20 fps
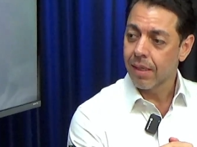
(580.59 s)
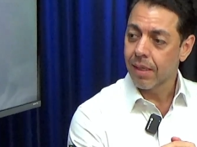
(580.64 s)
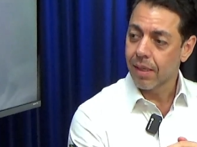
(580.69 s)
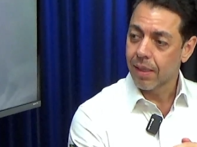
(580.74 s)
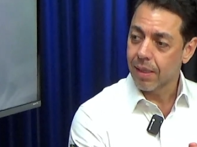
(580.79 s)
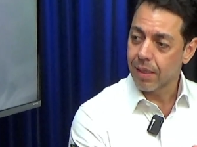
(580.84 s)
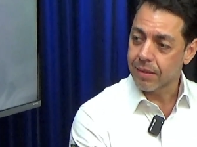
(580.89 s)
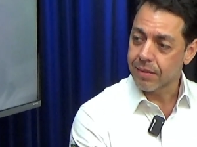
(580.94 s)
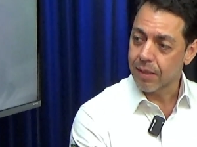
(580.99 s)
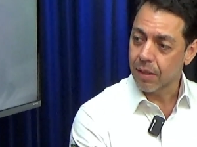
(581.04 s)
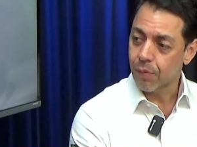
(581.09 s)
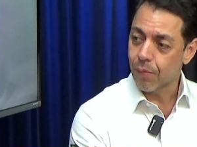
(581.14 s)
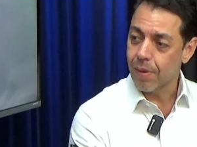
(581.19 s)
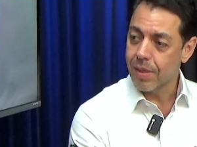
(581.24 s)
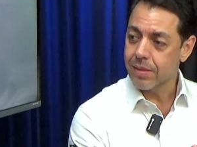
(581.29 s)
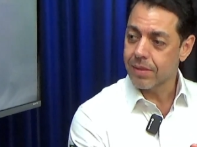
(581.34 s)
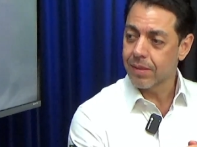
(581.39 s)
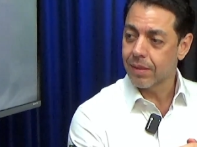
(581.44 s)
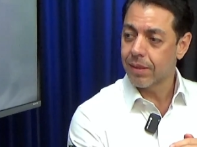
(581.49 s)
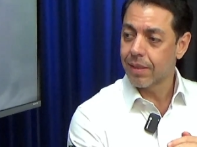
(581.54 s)
e na
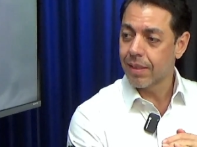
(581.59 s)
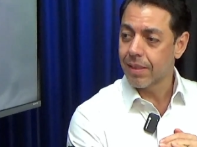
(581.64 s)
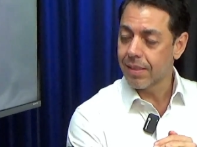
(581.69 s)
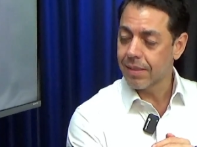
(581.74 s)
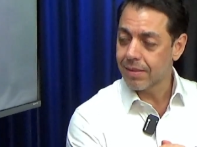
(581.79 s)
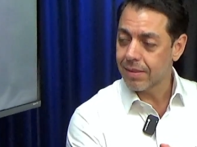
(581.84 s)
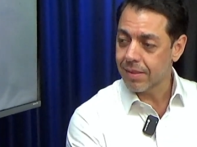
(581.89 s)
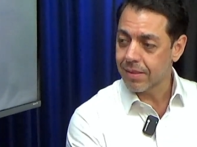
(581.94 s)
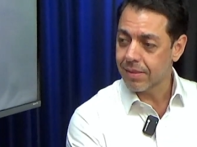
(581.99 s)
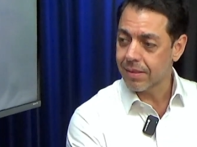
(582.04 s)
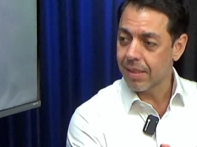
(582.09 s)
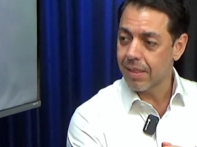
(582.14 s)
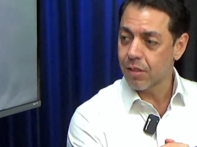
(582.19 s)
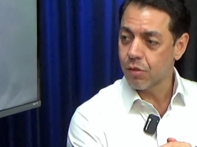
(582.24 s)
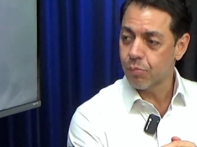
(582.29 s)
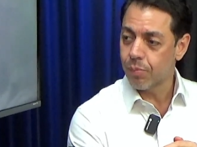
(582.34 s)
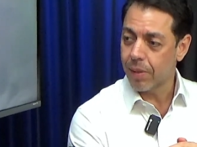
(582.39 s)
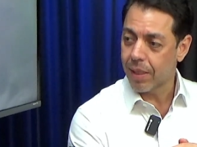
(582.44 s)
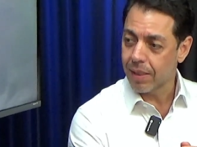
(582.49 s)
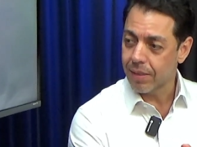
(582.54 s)
sequência de
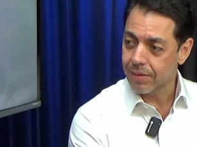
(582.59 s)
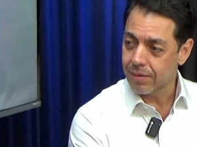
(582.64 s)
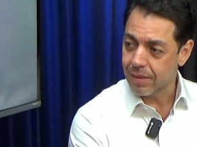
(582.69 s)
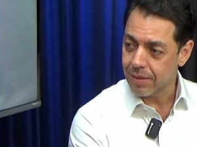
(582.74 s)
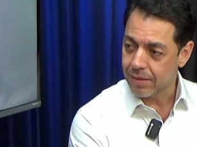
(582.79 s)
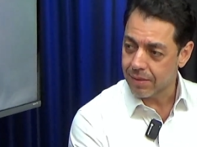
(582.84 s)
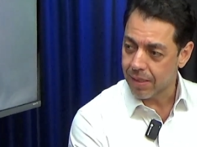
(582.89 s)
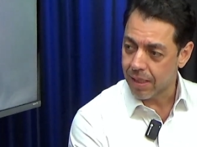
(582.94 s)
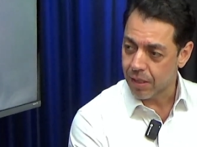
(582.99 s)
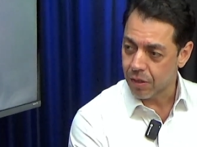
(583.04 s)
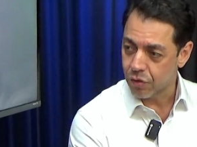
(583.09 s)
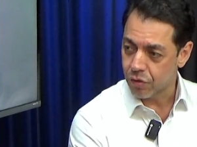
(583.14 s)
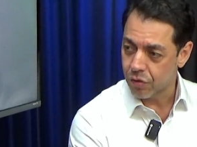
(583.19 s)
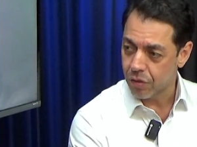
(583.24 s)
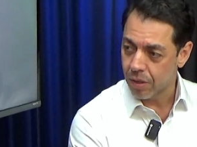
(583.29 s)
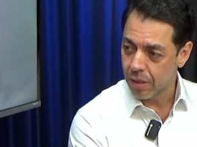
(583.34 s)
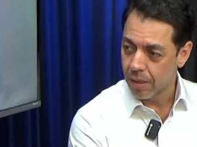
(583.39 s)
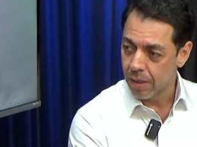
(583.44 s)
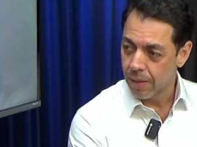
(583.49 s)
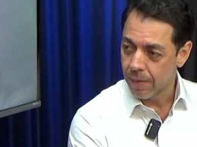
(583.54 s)
16 para 17.